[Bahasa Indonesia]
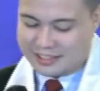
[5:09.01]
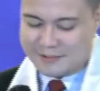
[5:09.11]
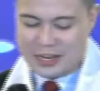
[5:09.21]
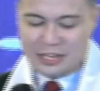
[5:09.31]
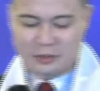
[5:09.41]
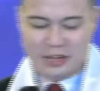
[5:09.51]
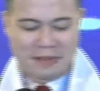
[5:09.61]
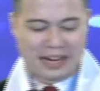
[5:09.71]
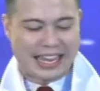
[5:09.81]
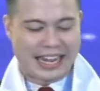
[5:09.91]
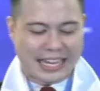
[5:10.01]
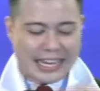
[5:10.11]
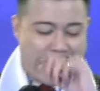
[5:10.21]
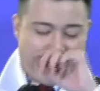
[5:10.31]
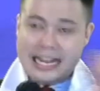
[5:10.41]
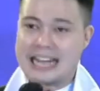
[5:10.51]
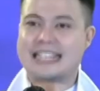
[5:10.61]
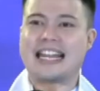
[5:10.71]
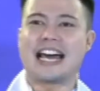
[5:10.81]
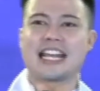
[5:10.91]
serta semua yang sudah melayani
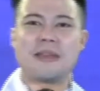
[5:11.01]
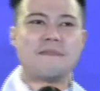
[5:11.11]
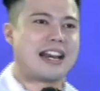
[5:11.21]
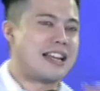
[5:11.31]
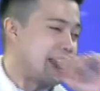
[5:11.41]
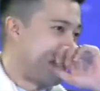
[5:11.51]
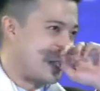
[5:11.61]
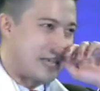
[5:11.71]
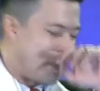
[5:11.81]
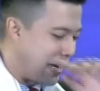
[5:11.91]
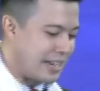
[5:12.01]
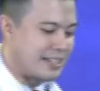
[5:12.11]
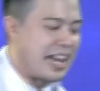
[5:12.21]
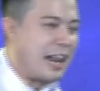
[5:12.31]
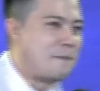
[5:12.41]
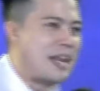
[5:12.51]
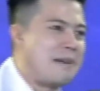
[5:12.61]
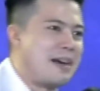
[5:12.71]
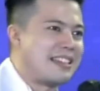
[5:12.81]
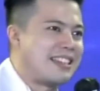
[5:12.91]
dan dari mimbar ini saya mau sampaikan salam
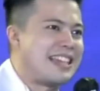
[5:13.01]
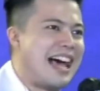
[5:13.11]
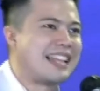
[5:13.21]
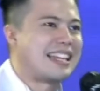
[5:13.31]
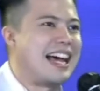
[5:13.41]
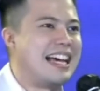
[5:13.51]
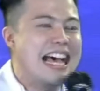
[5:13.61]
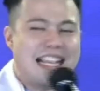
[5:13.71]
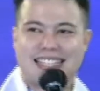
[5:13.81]
damai sejahtera